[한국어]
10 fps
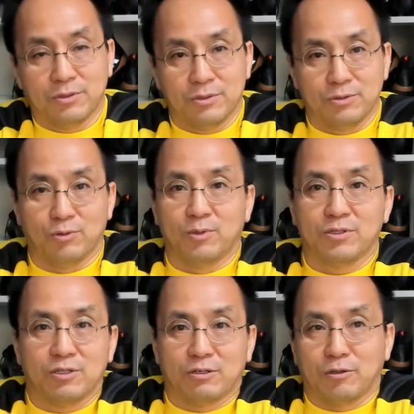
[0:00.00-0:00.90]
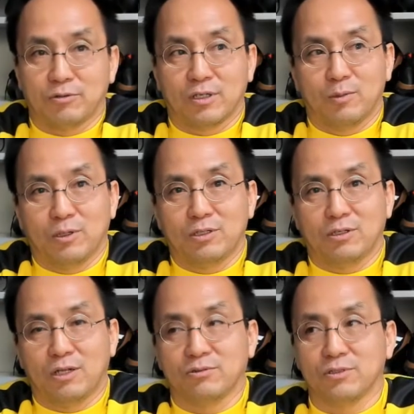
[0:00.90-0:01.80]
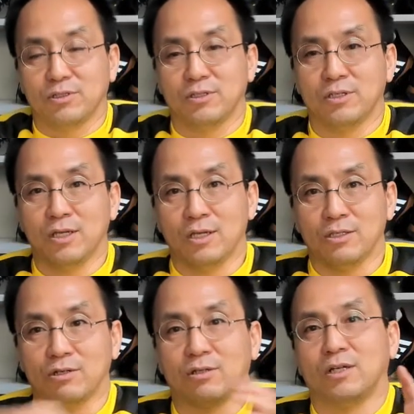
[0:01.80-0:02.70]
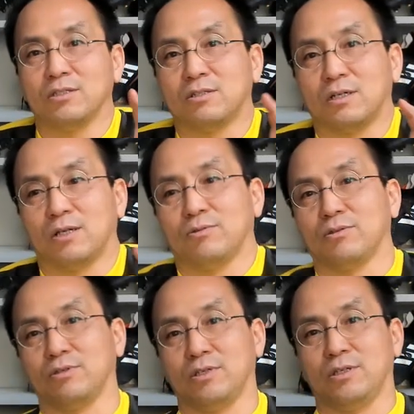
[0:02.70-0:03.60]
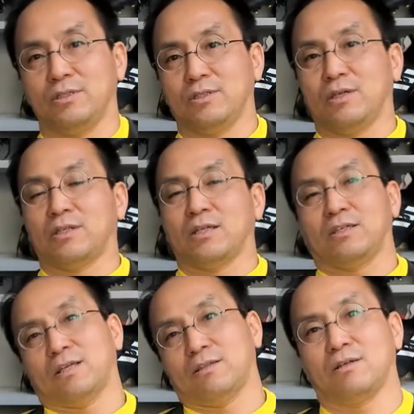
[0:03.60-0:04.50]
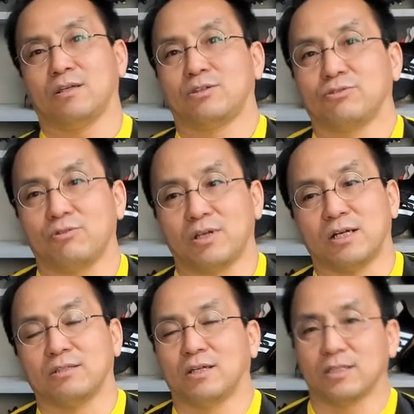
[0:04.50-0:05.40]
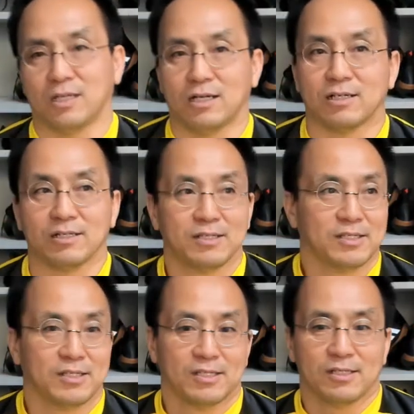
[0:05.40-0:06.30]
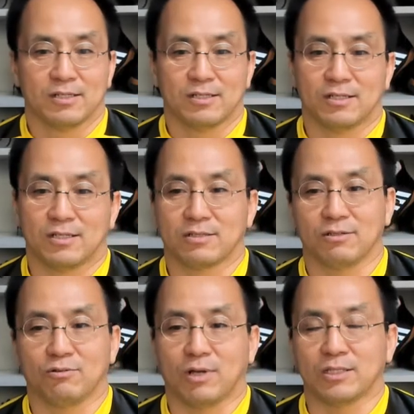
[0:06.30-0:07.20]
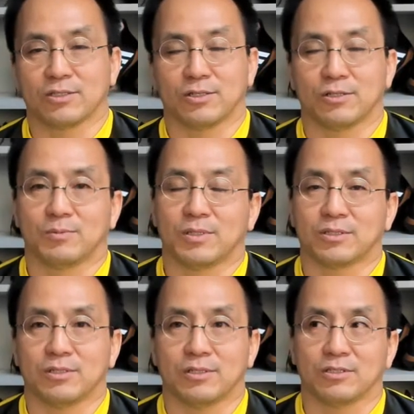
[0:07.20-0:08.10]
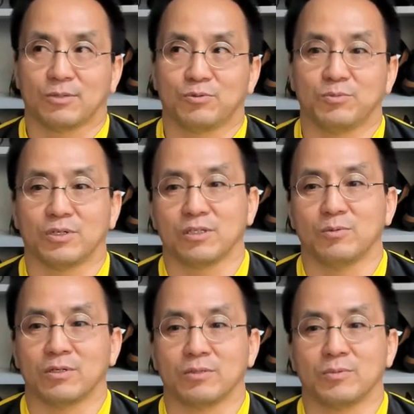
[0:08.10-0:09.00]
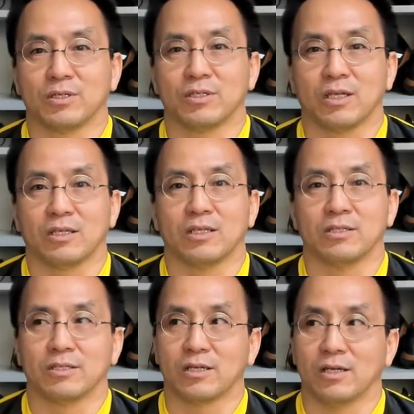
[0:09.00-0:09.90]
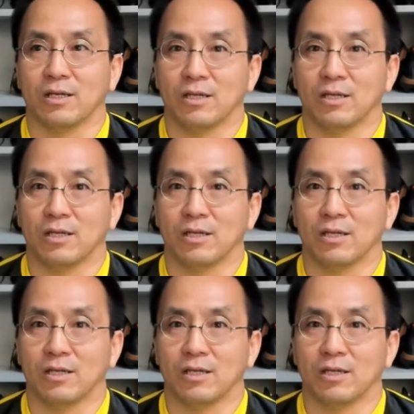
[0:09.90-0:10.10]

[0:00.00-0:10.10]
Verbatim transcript: 있죠. 멀티 그라운드. 그러니까 멀티라는 거는 여러 가지 그라운드에 이제 다재다능하게 적용이 가능하다. 아, 그런 관점에서 제품명이 명명이 되긴 했는데